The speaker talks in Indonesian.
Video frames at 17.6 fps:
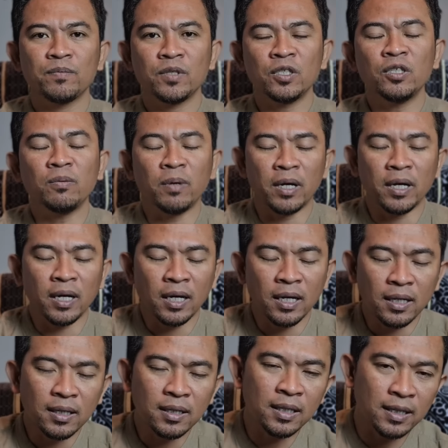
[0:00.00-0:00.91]
Coba ya,
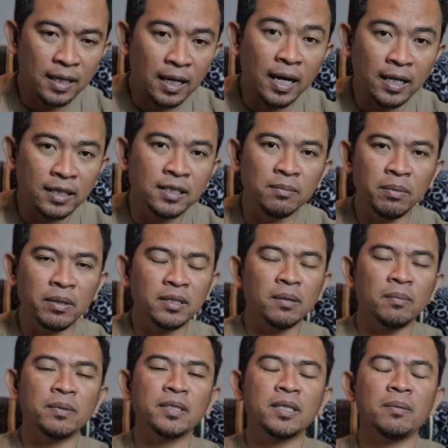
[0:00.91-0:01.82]
kita kaji
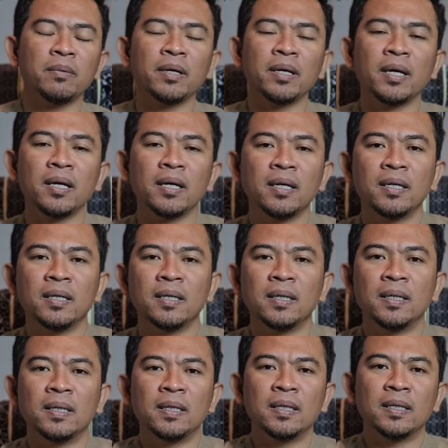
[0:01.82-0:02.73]
bersama-sama ya.
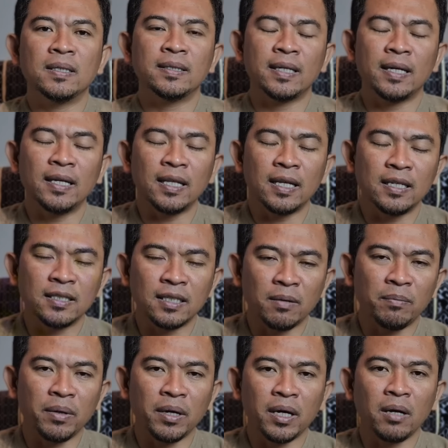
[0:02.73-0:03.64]
Saya tadi
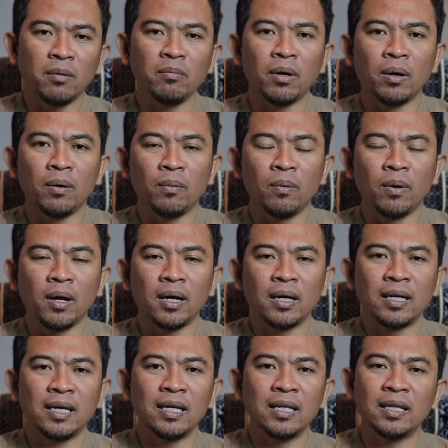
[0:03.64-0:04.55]
sampaikan bahwa
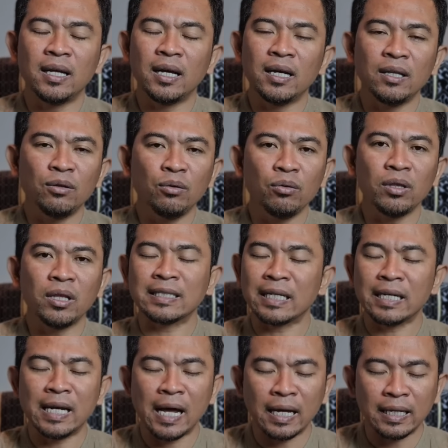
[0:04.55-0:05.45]
kita itu
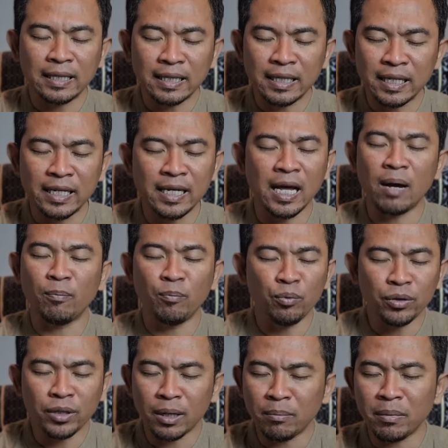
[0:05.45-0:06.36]
sedang tidak
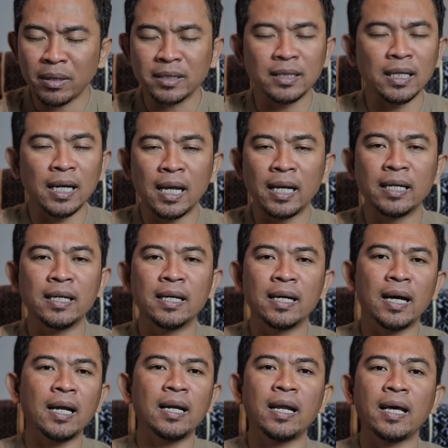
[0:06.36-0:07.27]
punya masalah
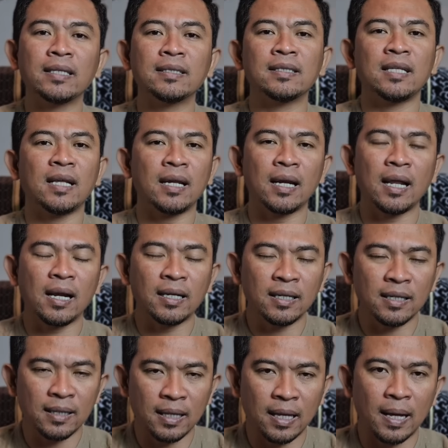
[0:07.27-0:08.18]
dengan eksternal
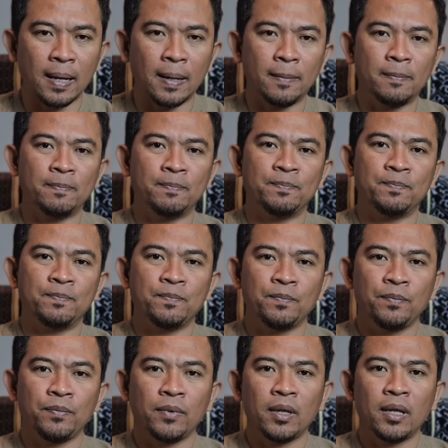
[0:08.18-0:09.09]
kita.
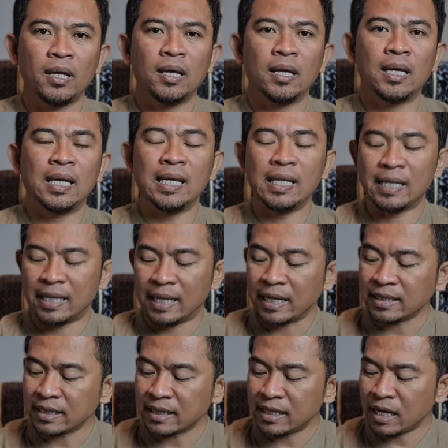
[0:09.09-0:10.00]
Kita
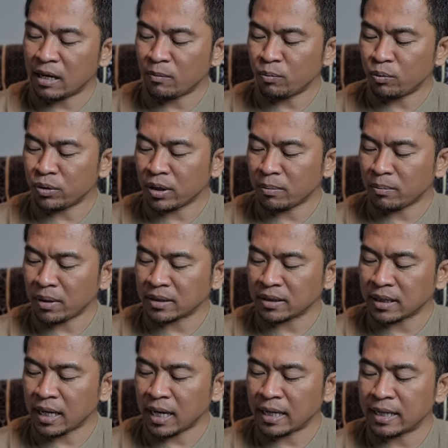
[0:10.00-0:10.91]
sedang punya
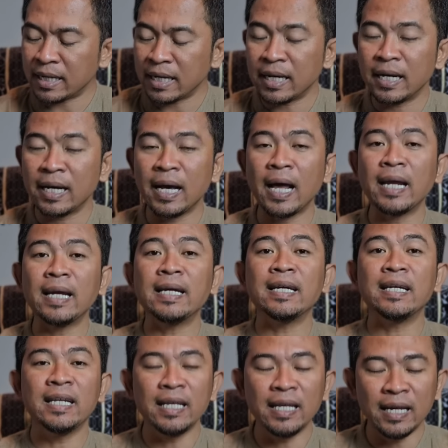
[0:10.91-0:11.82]
masalah
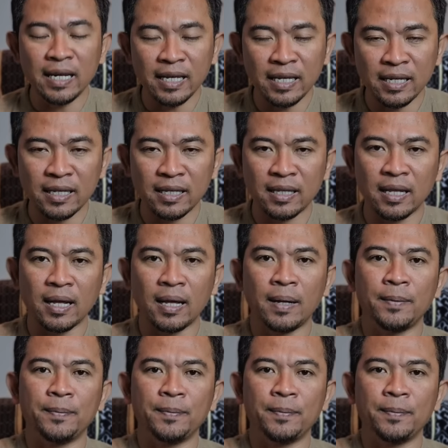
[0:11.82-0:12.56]
dengan diri kita.